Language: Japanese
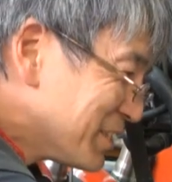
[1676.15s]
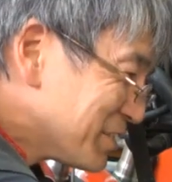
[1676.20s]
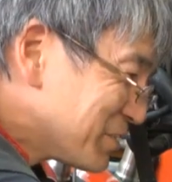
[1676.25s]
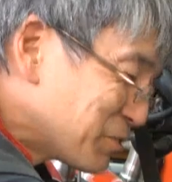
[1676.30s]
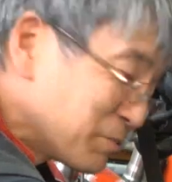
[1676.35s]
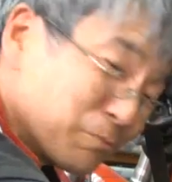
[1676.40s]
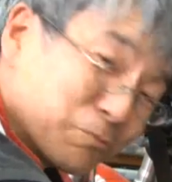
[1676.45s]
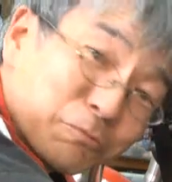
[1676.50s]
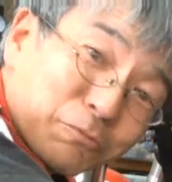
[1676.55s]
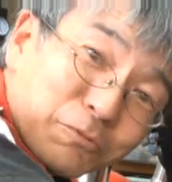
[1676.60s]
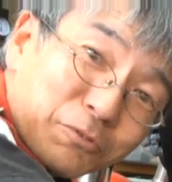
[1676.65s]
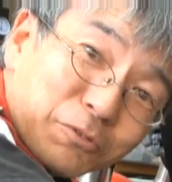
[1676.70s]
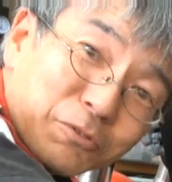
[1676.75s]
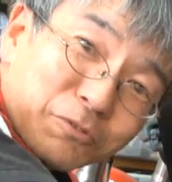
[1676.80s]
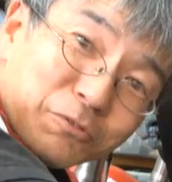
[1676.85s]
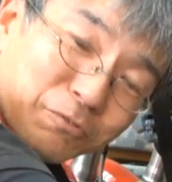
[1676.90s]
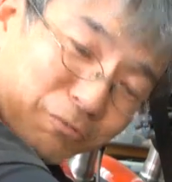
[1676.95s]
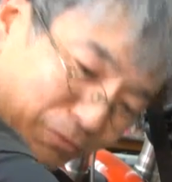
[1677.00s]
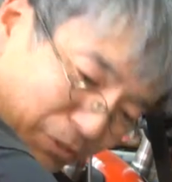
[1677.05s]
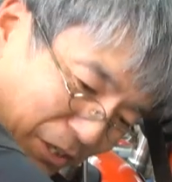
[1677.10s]
随分
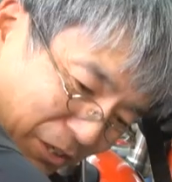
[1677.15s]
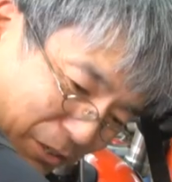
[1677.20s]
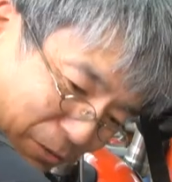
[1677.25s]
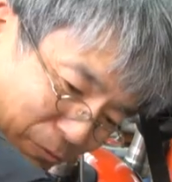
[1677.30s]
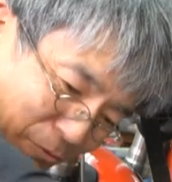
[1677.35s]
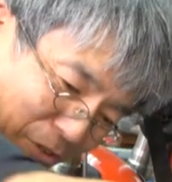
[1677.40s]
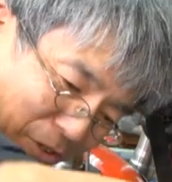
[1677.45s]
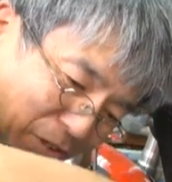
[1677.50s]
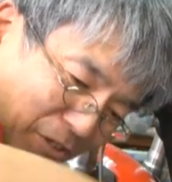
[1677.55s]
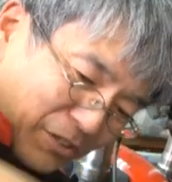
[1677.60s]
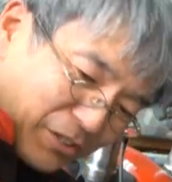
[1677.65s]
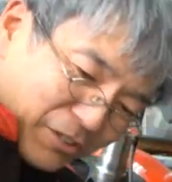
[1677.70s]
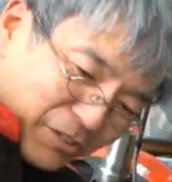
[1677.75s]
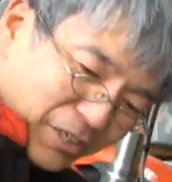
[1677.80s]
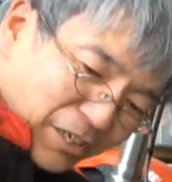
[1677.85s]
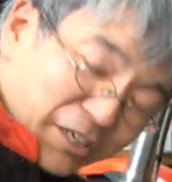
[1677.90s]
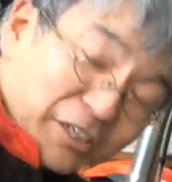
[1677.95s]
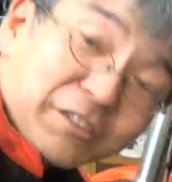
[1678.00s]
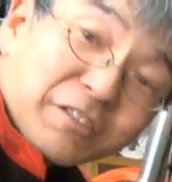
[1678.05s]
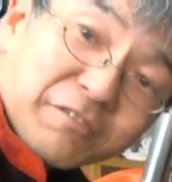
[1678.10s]
ふざけたこ
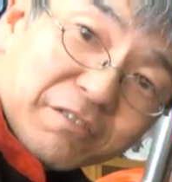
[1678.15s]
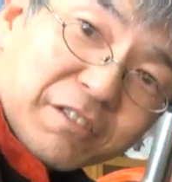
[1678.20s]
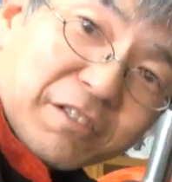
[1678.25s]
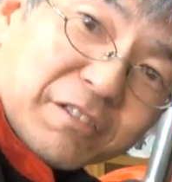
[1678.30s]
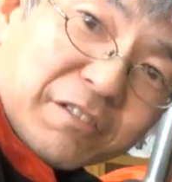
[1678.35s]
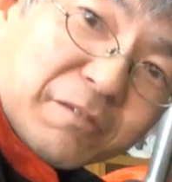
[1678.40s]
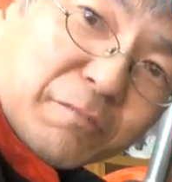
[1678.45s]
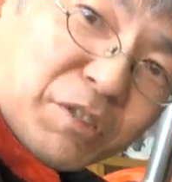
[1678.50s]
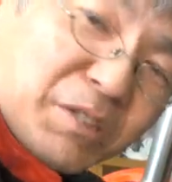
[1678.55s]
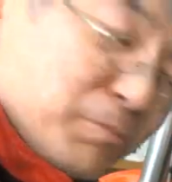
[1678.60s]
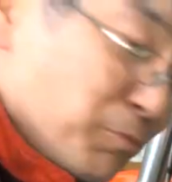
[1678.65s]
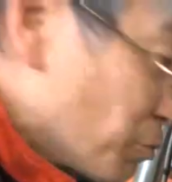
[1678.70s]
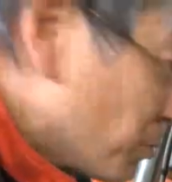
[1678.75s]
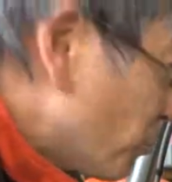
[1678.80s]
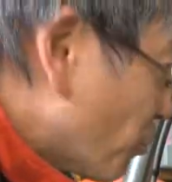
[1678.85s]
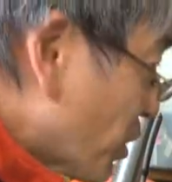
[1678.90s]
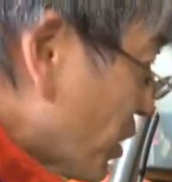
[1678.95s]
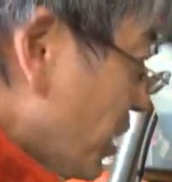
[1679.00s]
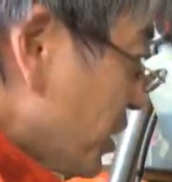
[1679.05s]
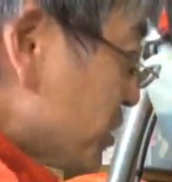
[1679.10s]
と考えてるキムコに
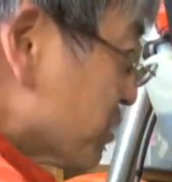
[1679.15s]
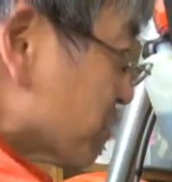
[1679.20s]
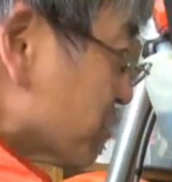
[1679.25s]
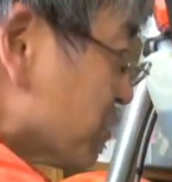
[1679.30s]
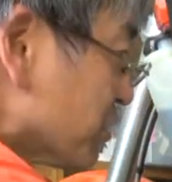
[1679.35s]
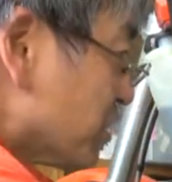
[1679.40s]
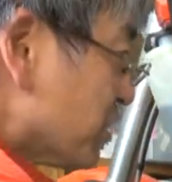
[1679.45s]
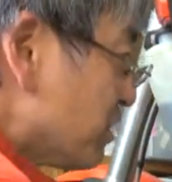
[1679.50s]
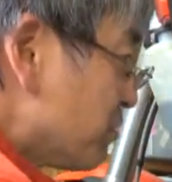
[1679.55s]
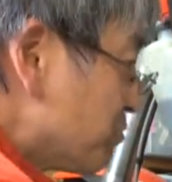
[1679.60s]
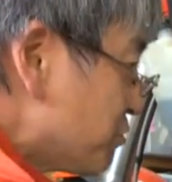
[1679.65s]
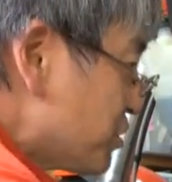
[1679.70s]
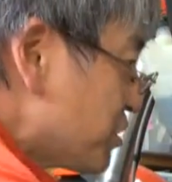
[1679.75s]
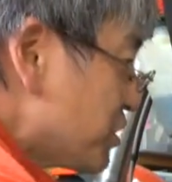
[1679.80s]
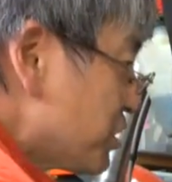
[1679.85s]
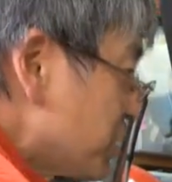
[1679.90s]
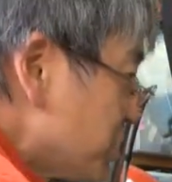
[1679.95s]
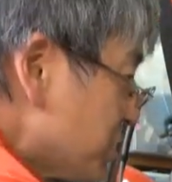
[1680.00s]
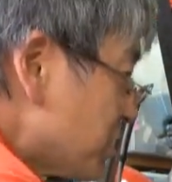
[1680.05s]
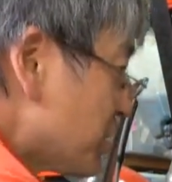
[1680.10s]
いっぱい入っちゃうからなうち
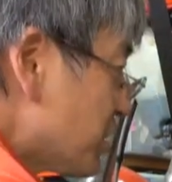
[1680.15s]
に